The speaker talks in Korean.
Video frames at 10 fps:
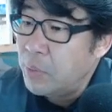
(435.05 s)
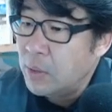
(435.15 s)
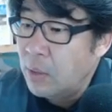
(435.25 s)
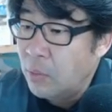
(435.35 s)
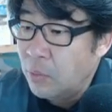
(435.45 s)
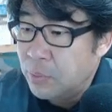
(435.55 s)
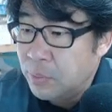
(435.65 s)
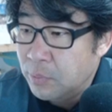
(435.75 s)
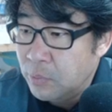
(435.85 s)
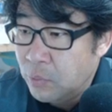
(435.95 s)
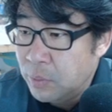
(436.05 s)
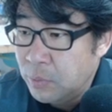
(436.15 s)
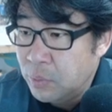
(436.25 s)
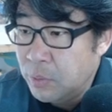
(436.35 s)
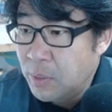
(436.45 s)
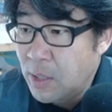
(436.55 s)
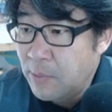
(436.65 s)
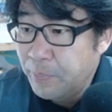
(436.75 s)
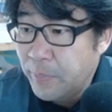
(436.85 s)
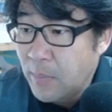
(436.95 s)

벽난로 이 부분을 보시면